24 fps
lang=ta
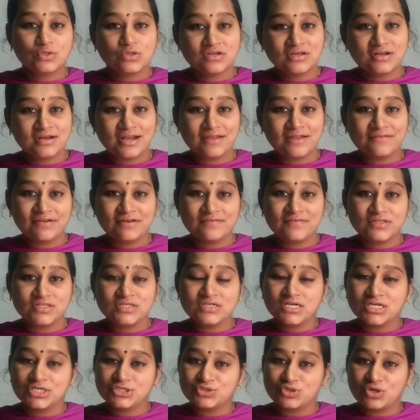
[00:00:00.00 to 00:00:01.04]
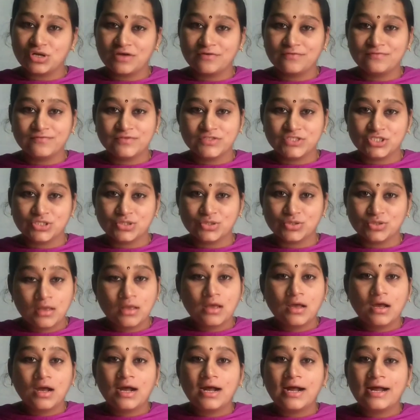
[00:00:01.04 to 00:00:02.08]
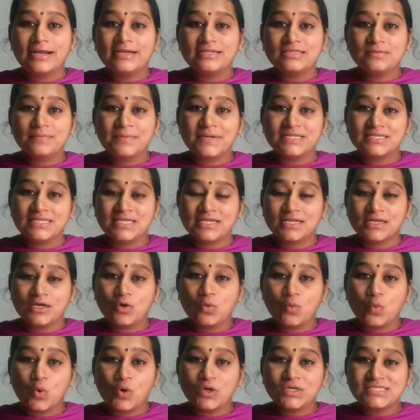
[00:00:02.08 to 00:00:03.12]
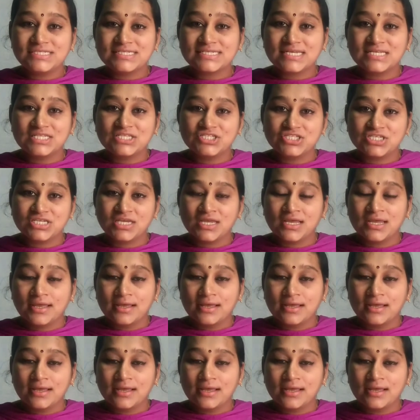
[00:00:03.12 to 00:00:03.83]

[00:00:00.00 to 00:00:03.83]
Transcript: சுகர் லெவல் வந்து கண்ட்ரோலாகவும் வச்சுருக்கோம் அடுத்து பார்த்தீங்கன்னா ஓட்ஸ் கஞ்சி